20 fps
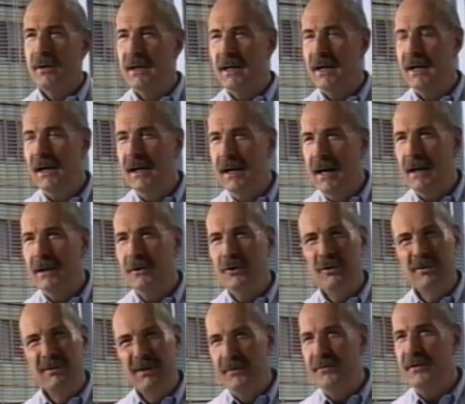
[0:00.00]
Quindi il
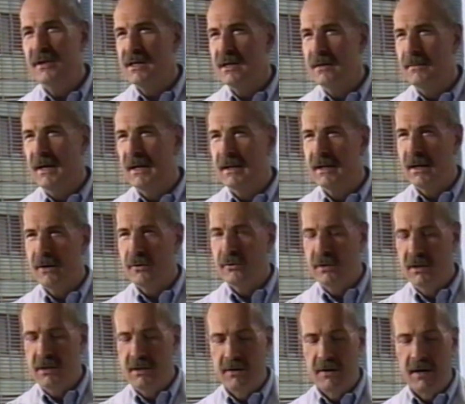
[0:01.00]
gatto difficilmente è
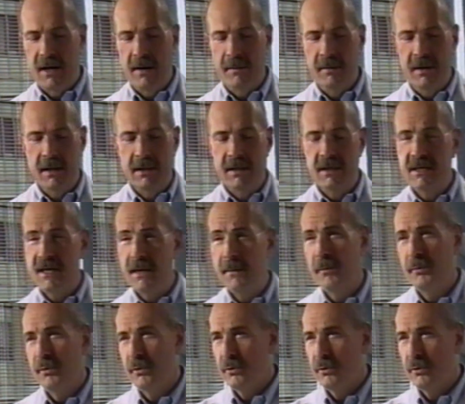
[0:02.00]
condizionabile. Diciamo